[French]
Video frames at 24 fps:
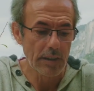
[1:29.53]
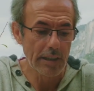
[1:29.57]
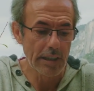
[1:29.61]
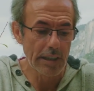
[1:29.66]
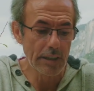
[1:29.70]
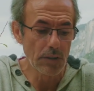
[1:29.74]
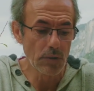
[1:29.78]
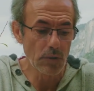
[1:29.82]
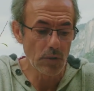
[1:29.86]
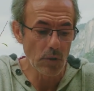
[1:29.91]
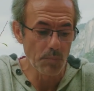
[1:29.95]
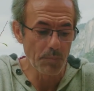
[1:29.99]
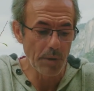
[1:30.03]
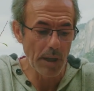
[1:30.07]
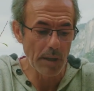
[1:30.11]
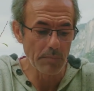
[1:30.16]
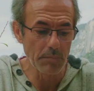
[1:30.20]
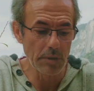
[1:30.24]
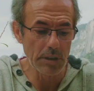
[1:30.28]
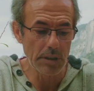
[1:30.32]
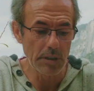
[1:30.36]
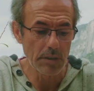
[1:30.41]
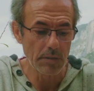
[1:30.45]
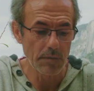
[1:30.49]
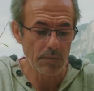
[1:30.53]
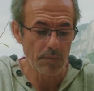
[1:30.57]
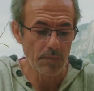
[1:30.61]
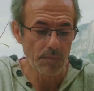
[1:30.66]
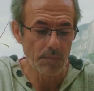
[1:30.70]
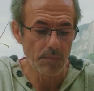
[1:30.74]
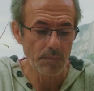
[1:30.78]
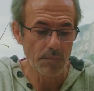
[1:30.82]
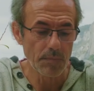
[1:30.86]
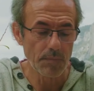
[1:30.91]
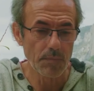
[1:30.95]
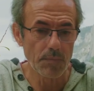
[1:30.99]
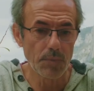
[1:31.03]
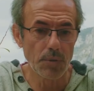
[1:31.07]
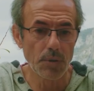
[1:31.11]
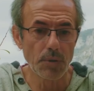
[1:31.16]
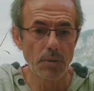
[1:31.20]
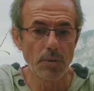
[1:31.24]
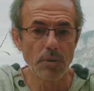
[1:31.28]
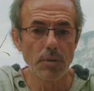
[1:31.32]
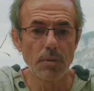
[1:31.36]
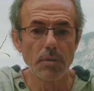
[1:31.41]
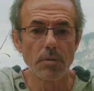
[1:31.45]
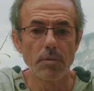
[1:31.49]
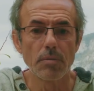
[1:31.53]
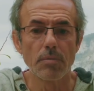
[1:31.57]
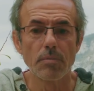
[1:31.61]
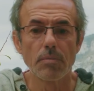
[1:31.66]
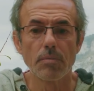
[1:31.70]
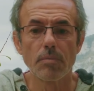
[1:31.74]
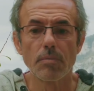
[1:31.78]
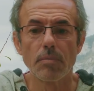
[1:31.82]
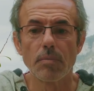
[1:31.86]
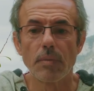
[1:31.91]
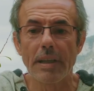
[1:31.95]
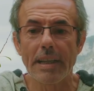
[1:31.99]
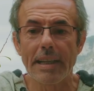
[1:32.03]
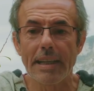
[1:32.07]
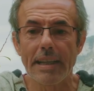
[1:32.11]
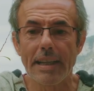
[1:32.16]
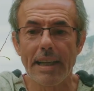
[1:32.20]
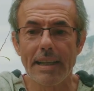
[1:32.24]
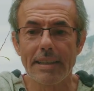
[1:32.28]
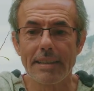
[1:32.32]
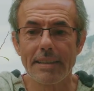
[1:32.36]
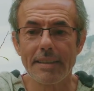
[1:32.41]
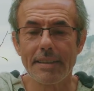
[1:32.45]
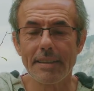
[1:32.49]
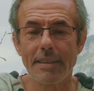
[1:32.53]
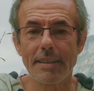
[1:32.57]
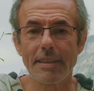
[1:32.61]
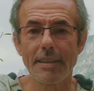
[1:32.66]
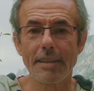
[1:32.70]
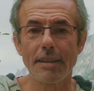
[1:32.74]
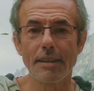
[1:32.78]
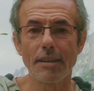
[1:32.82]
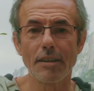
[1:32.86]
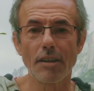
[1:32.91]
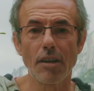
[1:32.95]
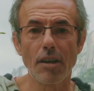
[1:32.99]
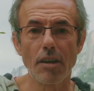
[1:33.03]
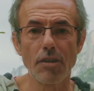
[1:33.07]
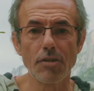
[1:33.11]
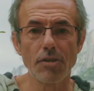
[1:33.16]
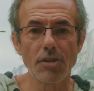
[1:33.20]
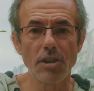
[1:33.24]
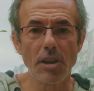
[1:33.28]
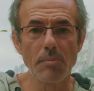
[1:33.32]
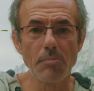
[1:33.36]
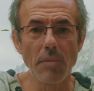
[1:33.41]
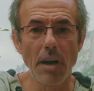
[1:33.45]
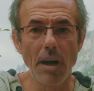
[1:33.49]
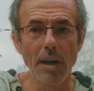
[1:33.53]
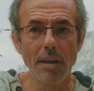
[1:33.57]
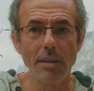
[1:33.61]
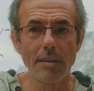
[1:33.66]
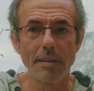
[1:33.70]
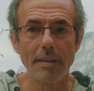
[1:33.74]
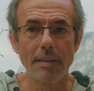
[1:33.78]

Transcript: qui nous ont permis de réaliser un schéma